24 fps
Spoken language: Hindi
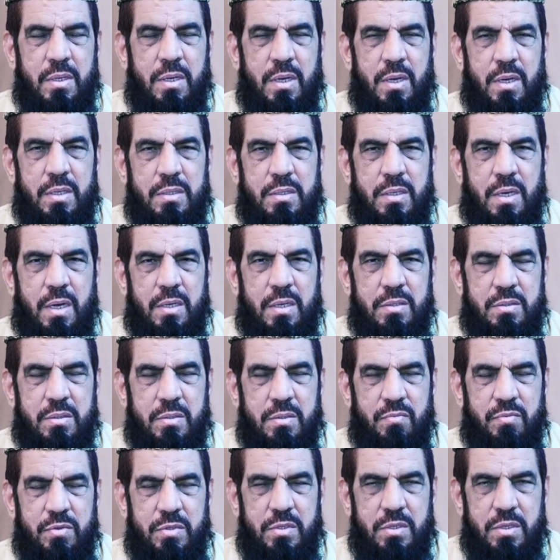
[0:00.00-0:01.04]
ख्वाजा
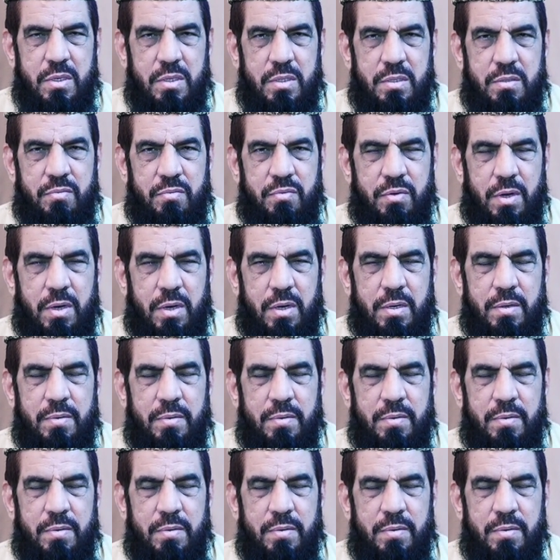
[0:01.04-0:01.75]
आसफ़ वज़ी दिफ़ा